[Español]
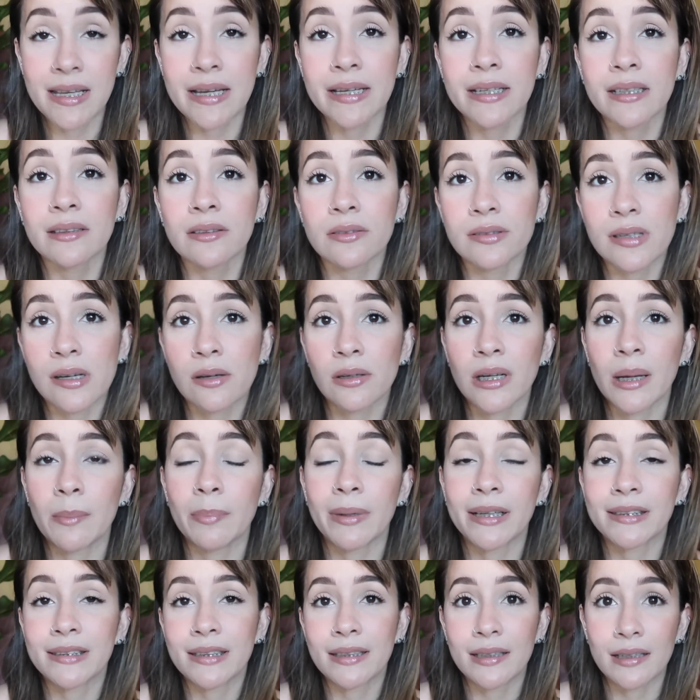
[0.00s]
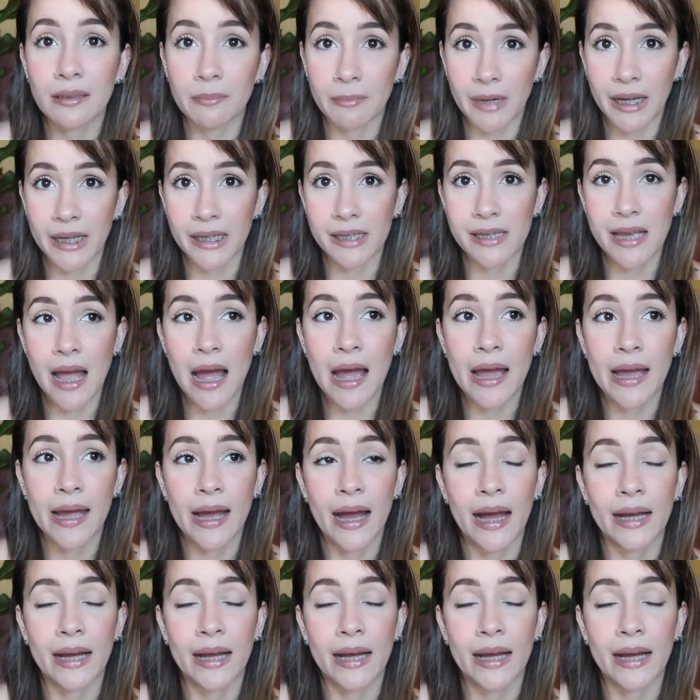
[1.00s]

a seguir entonces con la parte del maquillaje.